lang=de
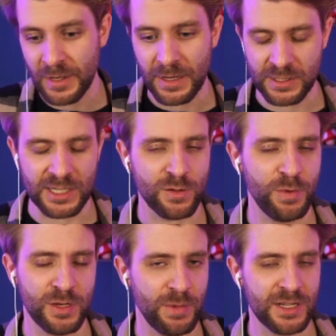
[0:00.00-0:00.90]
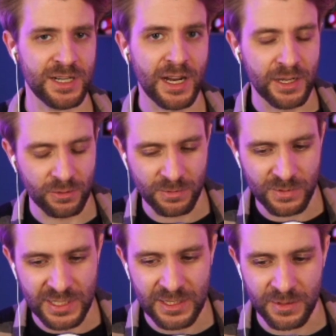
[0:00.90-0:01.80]
Also ganz oft bin ich halt bei der Tanke und
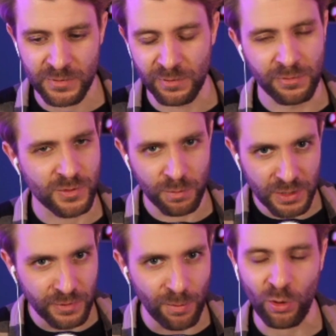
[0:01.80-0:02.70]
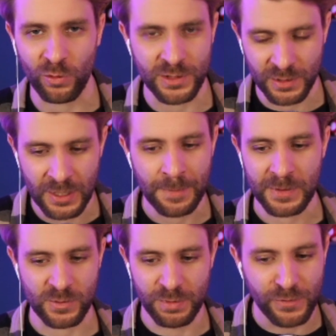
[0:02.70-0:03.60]
sehe dann so, so Beefy-Produkte,
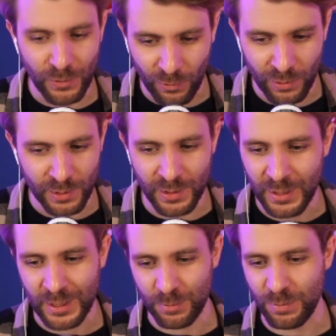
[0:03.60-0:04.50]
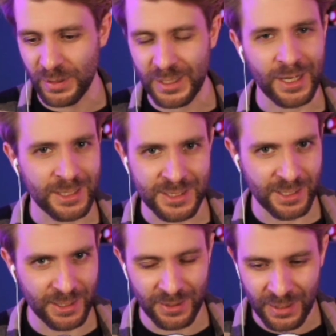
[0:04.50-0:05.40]
so Beefy-Roll, äh,
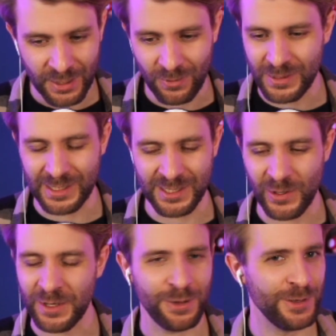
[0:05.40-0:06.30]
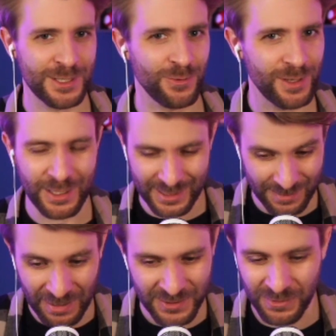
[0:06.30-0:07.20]
und das ganze Zeug. Ich finde es so, ich, das
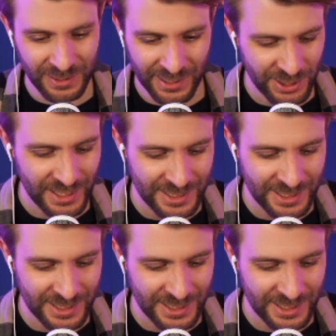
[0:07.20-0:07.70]
macht süchtig, der Scheiß.